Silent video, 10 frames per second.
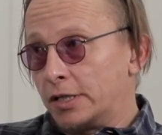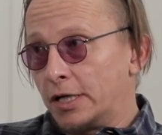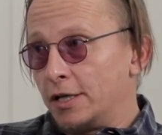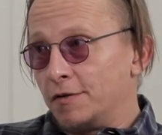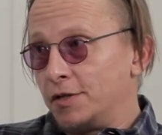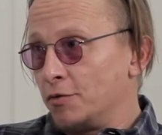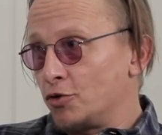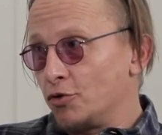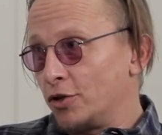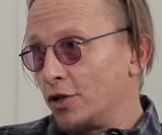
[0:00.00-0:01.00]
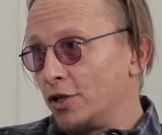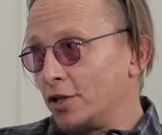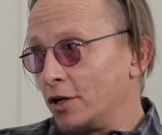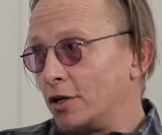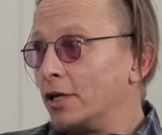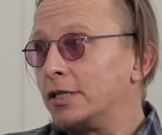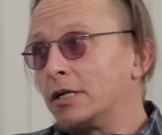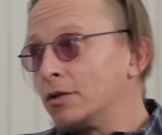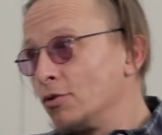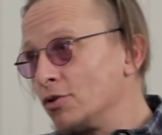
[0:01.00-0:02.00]
скорее всего, что это не так.
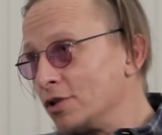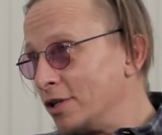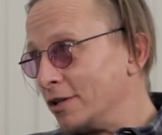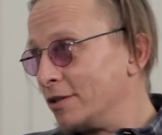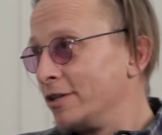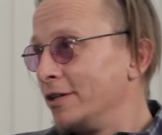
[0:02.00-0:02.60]
Хотя кто знает.